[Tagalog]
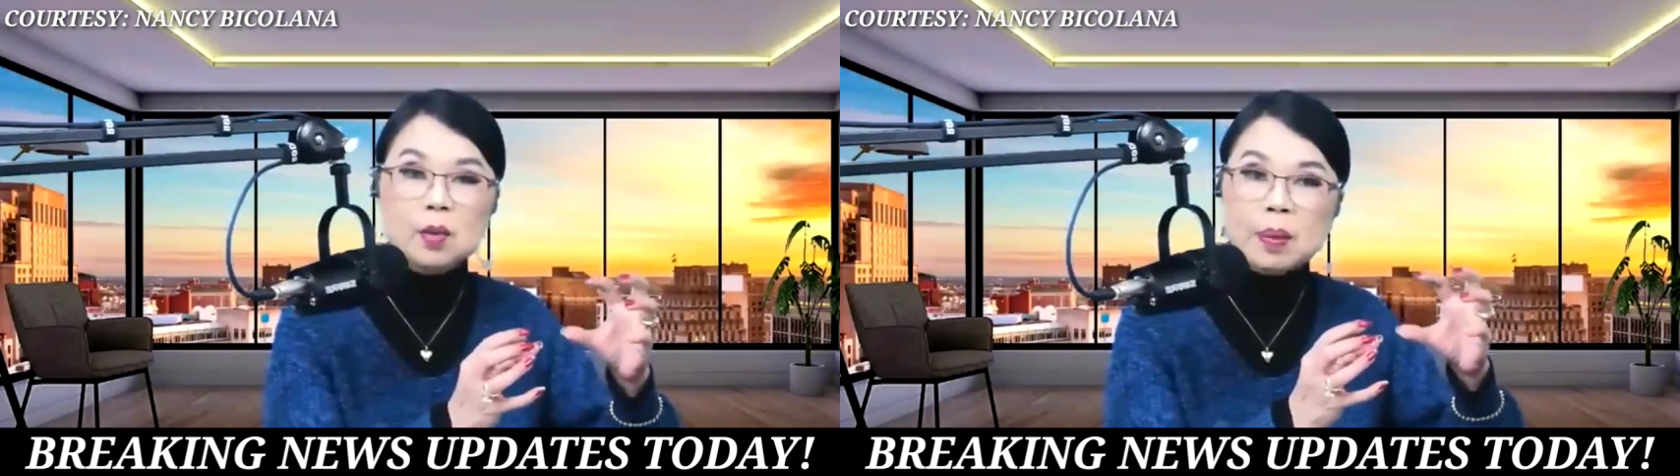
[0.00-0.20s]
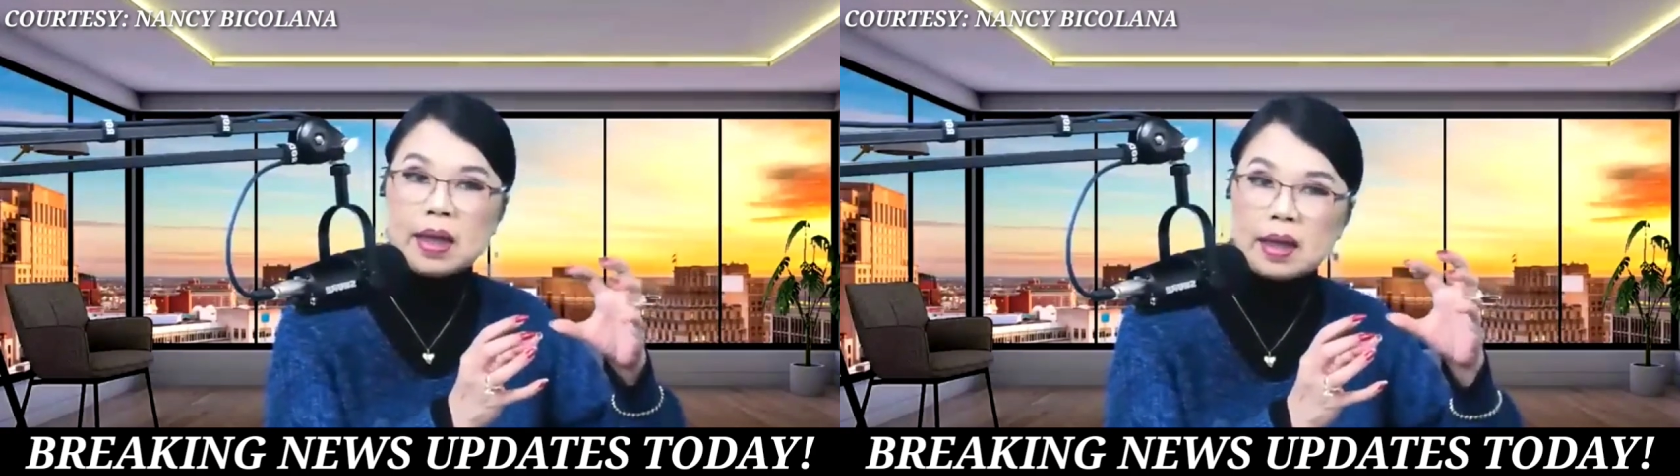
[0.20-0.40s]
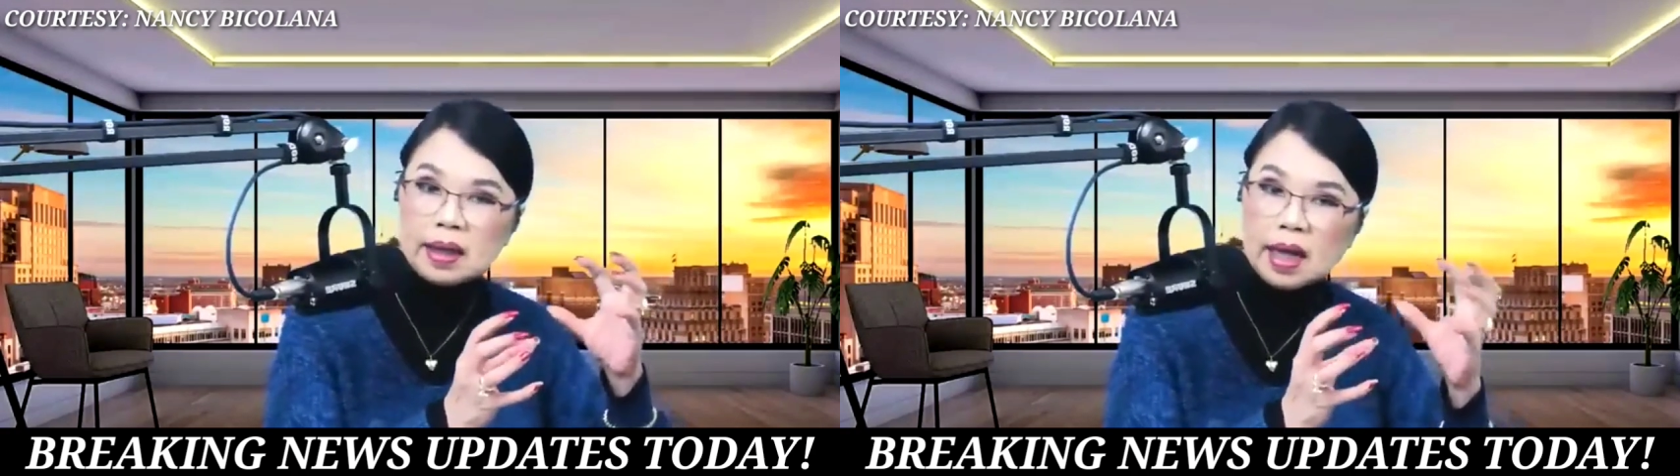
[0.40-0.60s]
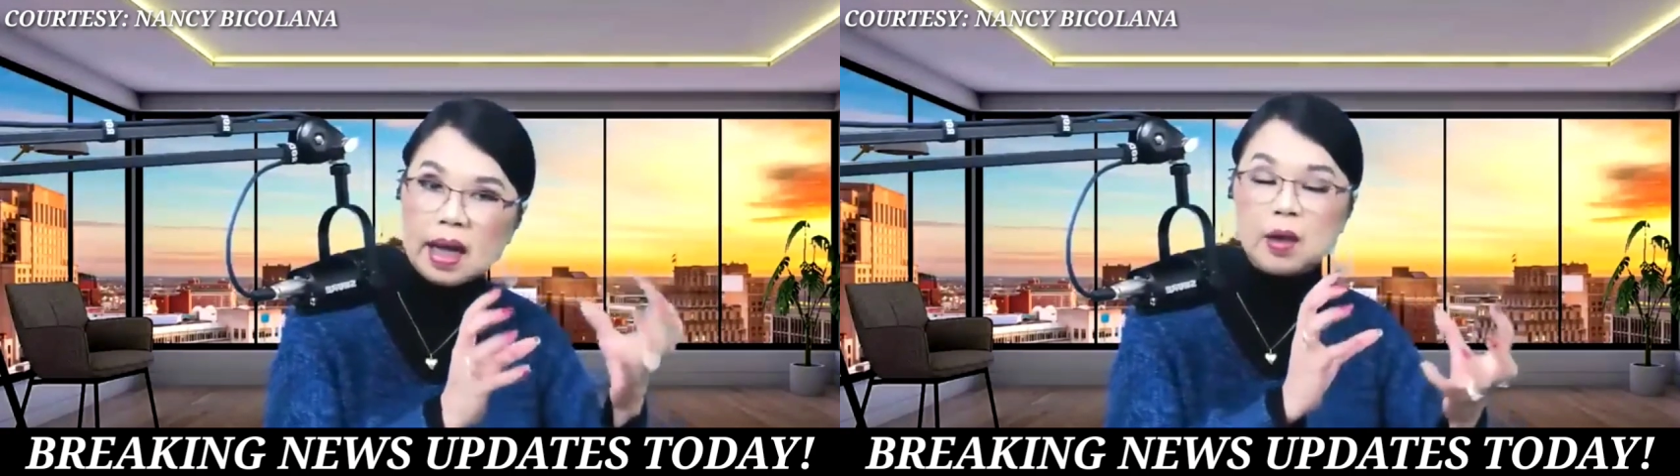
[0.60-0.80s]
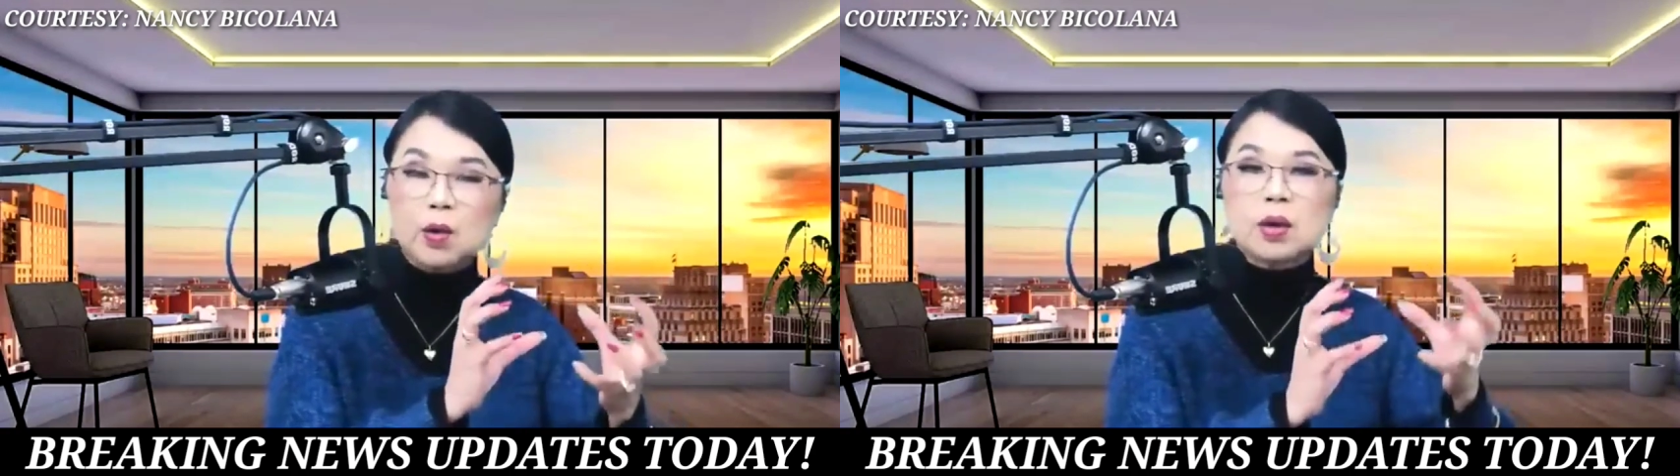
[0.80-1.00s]
parang
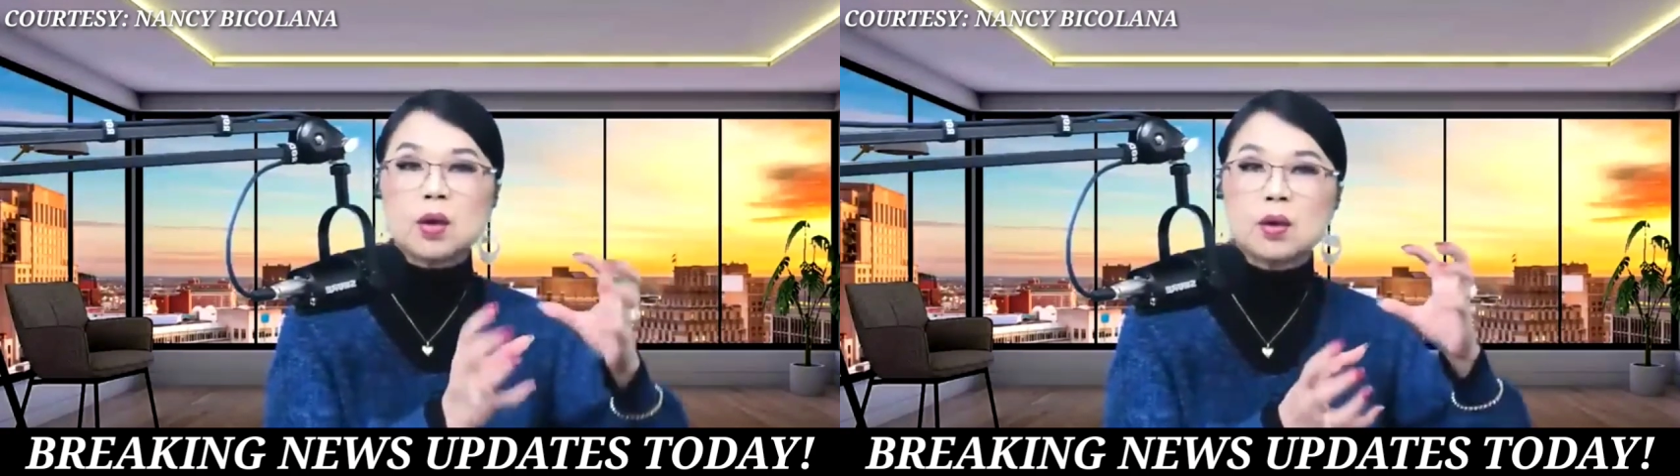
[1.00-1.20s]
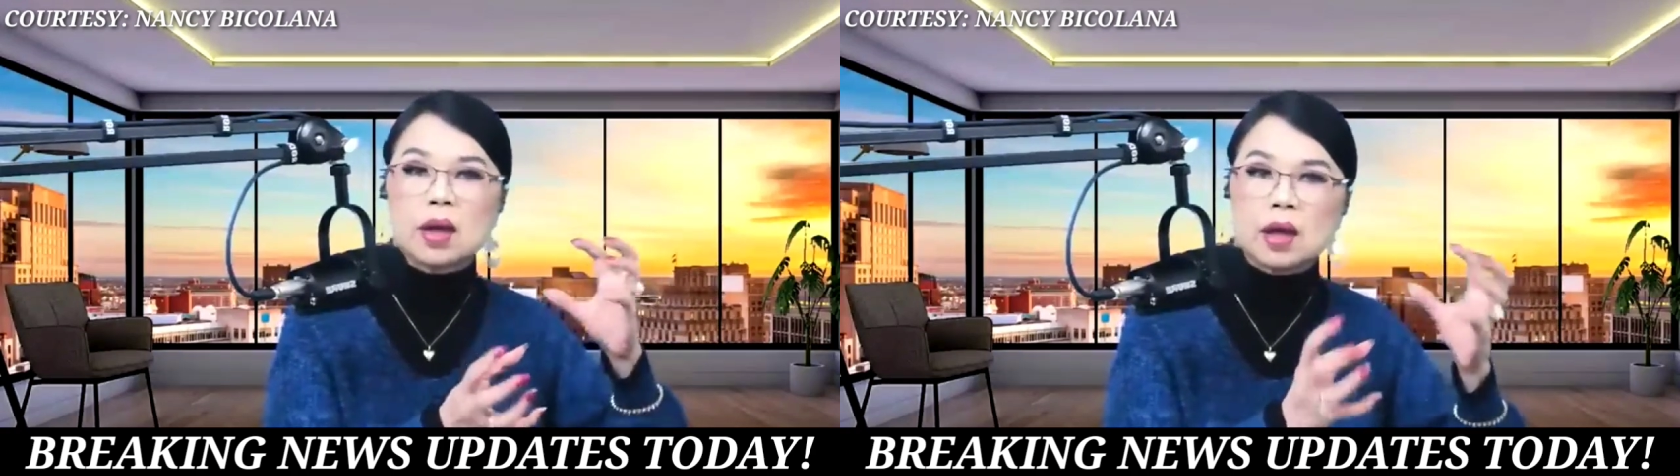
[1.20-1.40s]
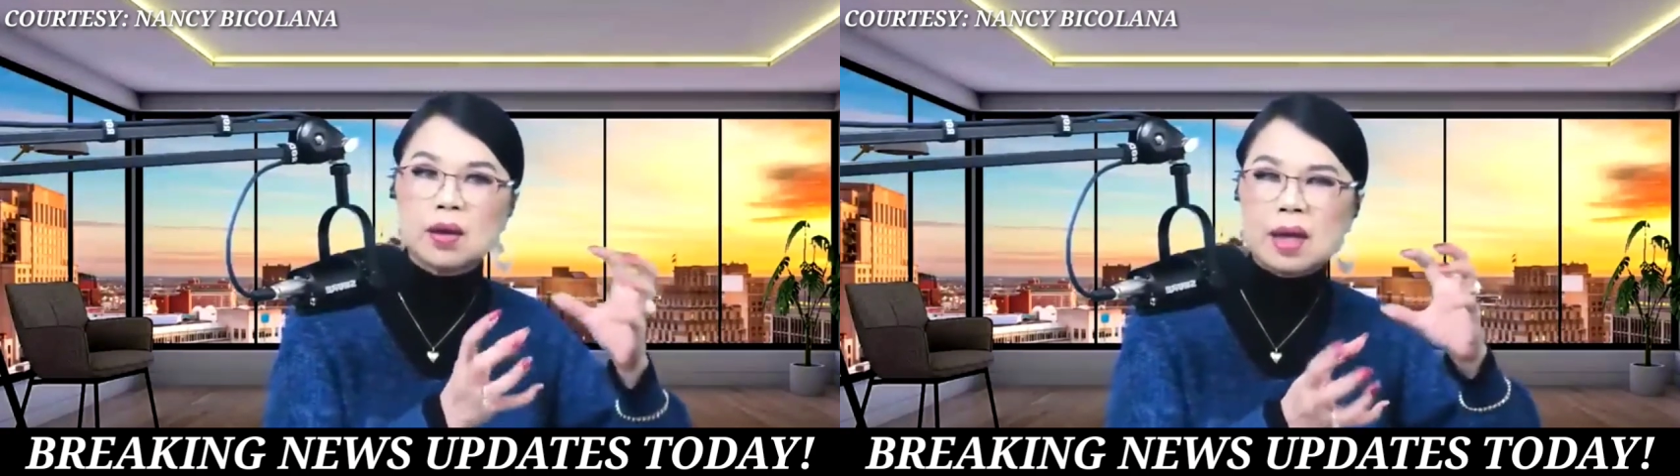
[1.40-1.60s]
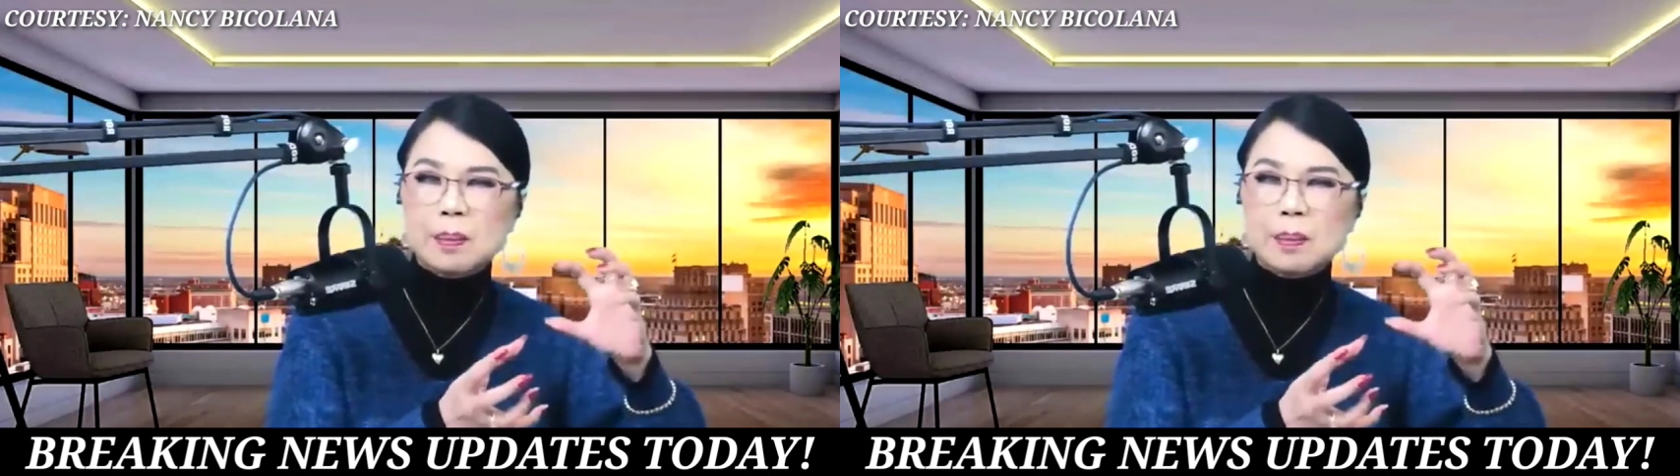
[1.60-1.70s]
nagkakaroon ako ng ano na,